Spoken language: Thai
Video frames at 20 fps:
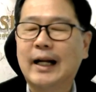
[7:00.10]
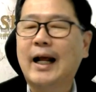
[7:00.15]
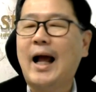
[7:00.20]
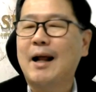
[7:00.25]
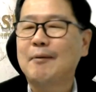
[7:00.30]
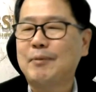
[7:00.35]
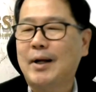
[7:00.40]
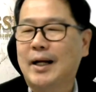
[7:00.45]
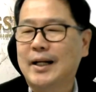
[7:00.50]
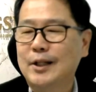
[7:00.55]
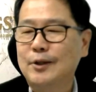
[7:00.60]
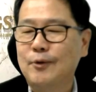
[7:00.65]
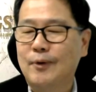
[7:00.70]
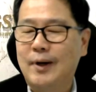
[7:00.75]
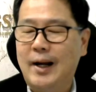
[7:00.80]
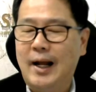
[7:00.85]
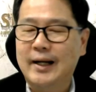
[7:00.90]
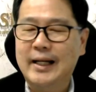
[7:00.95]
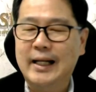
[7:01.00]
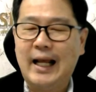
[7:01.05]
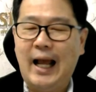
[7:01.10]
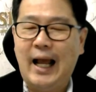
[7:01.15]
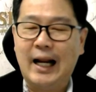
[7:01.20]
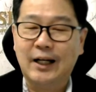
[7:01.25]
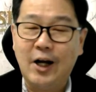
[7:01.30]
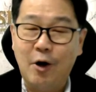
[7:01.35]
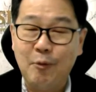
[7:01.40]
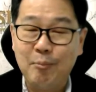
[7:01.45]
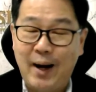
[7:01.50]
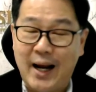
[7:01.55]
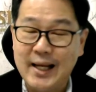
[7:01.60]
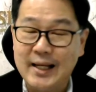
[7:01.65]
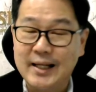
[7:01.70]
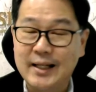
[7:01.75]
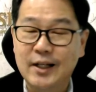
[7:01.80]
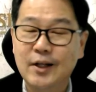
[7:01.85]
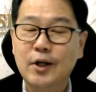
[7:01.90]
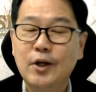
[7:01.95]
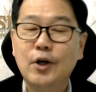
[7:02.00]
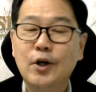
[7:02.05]
นาคารพาณิชย์อยู่แล้วในการเข้าไป
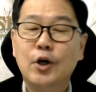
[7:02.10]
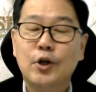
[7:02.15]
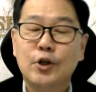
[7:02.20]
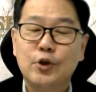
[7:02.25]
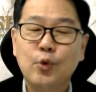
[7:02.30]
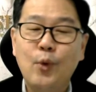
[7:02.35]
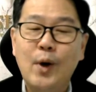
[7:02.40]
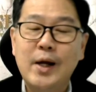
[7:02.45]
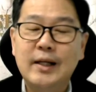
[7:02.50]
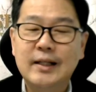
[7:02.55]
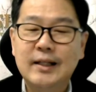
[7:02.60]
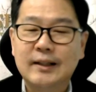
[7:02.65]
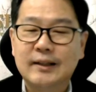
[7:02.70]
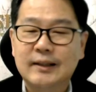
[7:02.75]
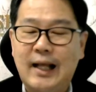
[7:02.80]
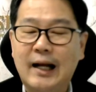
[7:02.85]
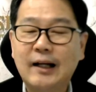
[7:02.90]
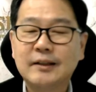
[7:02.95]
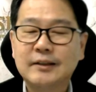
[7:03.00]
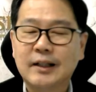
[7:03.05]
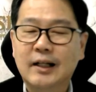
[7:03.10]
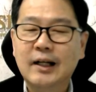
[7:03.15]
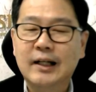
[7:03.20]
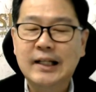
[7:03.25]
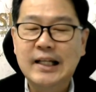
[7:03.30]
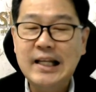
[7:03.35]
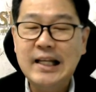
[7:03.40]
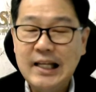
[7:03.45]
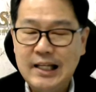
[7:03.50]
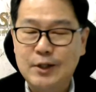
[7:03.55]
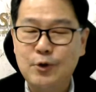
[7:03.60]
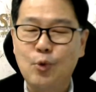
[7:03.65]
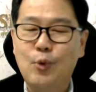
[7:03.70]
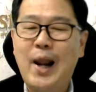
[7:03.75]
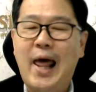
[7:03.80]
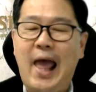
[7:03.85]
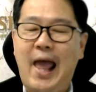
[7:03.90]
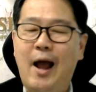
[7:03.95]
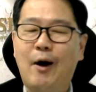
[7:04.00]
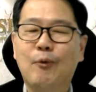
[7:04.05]
ช่วยรีสตรัคเจอร์หนี้อยู่
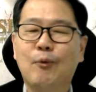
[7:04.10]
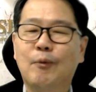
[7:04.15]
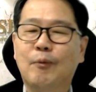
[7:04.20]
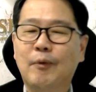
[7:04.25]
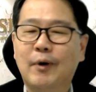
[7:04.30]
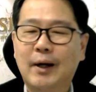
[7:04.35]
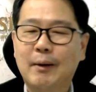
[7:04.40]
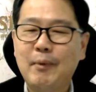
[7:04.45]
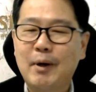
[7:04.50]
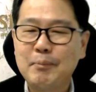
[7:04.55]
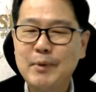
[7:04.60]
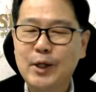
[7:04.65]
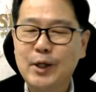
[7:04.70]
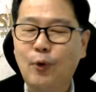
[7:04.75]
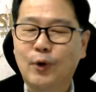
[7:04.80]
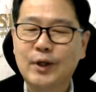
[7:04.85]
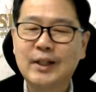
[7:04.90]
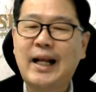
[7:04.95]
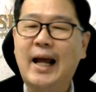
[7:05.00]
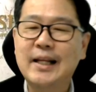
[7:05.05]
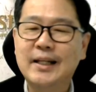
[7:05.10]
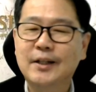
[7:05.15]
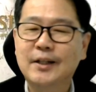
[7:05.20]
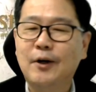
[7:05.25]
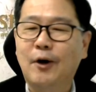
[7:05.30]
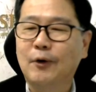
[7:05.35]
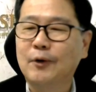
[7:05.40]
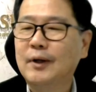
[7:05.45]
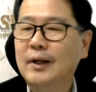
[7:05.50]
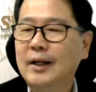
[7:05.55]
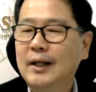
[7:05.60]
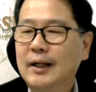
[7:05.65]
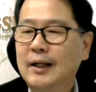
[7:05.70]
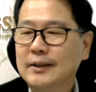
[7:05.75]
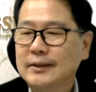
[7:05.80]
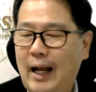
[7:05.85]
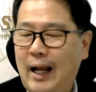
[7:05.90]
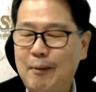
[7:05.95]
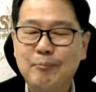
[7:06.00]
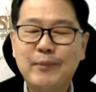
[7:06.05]
แล้วเพราะฉะนั้นมันมีกลไกที่เขา
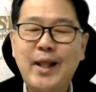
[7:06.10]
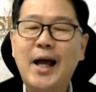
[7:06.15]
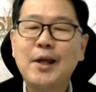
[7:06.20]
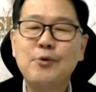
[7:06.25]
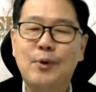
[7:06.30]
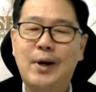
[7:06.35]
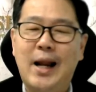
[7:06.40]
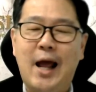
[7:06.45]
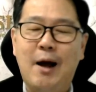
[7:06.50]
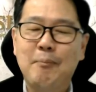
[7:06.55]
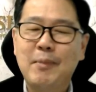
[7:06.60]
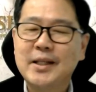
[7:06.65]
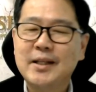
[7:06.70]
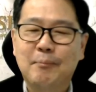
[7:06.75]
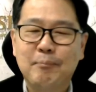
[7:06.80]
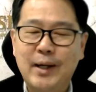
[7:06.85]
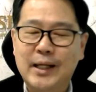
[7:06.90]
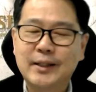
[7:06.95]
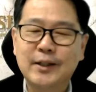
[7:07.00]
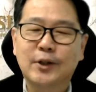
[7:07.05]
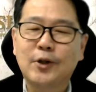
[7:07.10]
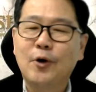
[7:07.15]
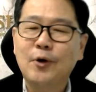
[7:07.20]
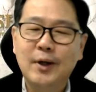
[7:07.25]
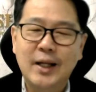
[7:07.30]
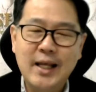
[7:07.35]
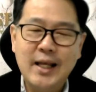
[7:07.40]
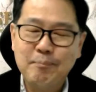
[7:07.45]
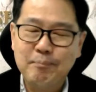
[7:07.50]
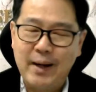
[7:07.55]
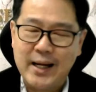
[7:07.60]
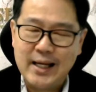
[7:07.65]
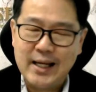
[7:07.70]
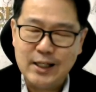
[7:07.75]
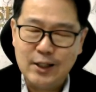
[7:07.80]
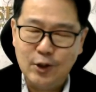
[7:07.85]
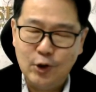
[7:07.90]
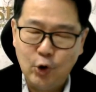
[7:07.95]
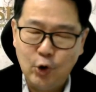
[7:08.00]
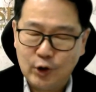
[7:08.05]
ทำได้อยู่แล้วไม่จำเป็นจะต้องรีบไป
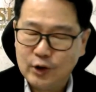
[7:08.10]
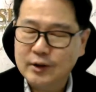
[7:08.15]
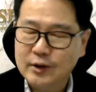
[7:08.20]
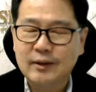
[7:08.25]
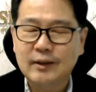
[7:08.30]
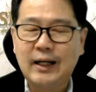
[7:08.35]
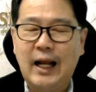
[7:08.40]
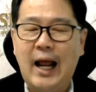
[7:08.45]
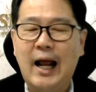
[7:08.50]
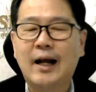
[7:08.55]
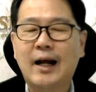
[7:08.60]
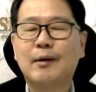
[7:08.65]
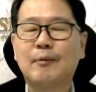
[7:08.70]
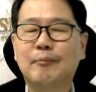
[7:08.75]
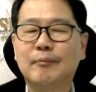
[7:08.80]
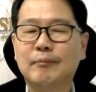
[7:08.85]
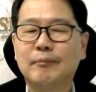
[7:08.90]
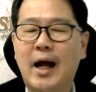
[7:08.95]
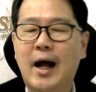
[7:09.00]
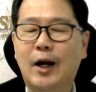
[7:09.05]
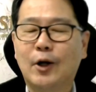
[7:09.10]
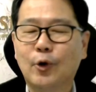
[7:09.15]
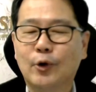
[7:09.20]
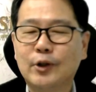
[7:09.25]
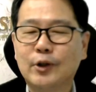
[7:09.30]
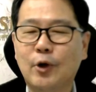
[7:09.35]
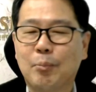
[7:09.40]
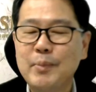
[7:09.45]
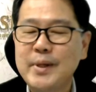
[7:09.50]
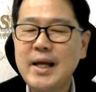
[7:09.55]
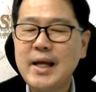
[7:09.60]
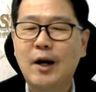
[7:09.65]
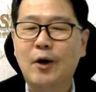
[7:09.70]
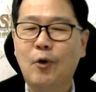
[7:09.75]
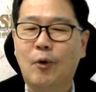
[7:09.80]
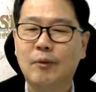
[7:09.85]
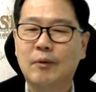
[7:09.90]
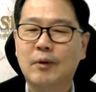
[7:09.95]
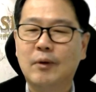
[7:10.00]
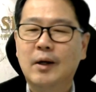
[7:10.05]
ลดค่าเงินลดดอกเบี้ยลง